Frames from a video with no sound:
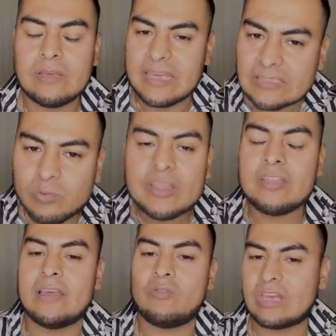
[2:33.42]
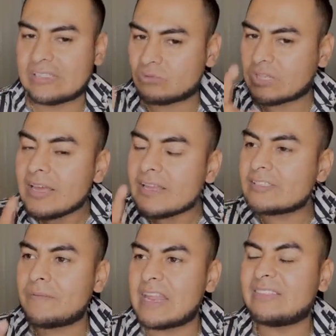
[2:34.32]
Y es buen dinero. Que si a ustedes
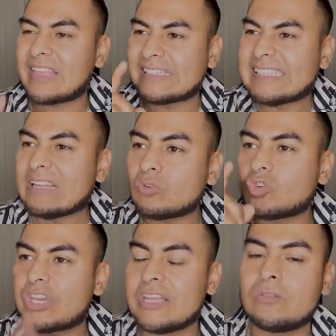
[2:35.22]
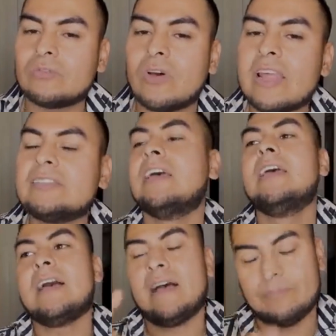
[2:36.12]
les debieran 300 o 500 dólares,
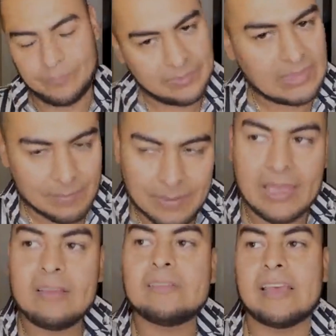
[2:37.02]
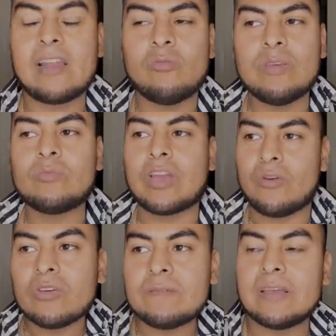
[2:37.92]
también hicieran lo mismo
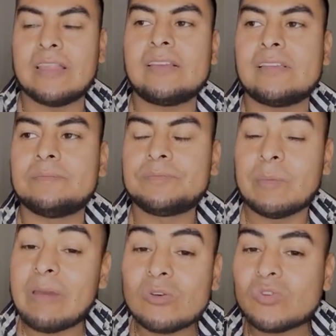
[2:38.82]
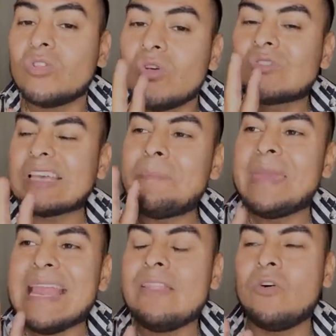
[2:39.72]
que yo, defenderse. Pero son 12
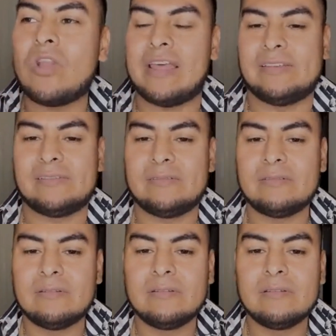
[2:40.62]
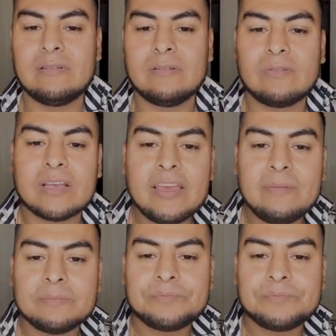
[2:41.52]
mil dólares. ¿Ok?